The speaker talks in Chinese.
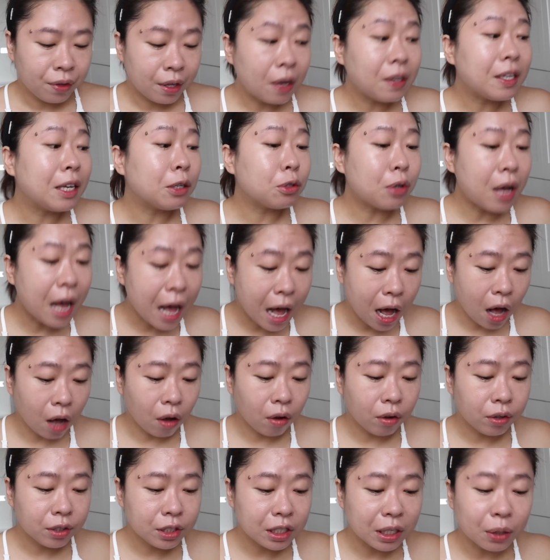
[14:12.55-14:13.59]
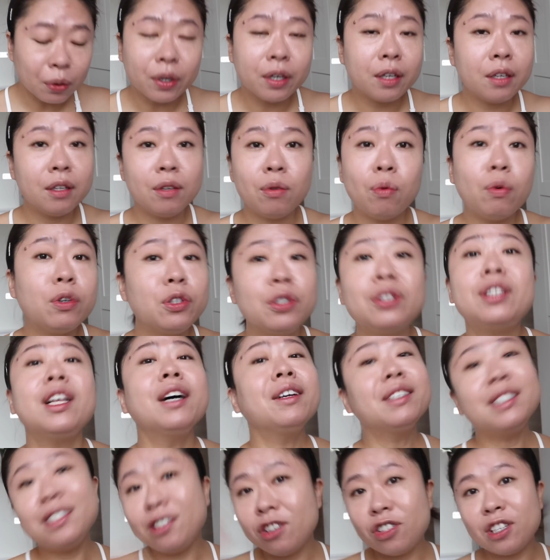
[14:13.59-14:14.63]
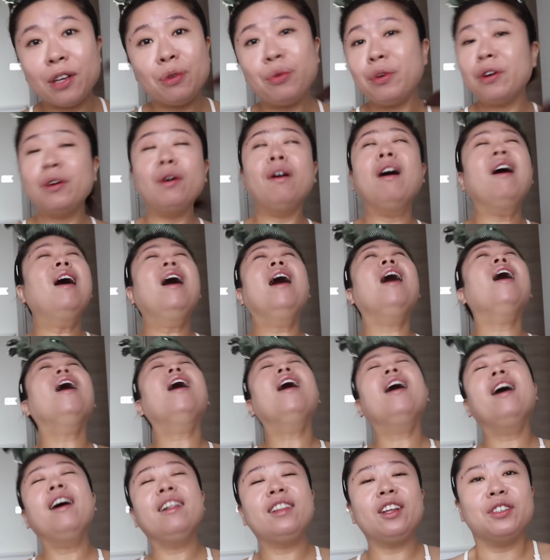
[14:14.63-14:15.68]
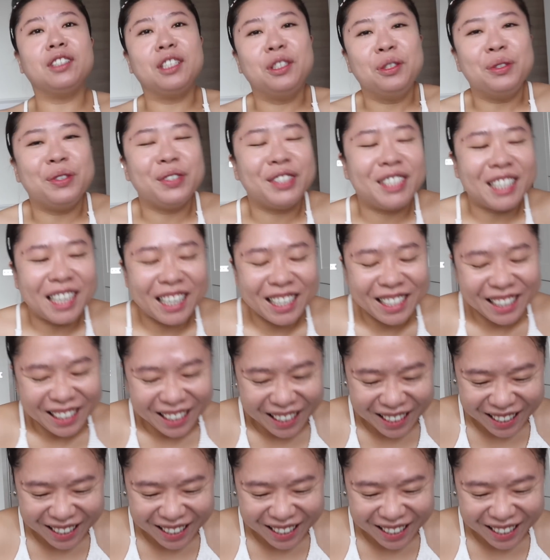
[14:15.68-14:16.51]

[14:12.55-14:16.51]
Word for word: 然后想说好，结果我就掉进深渊，哇，掉进去这样。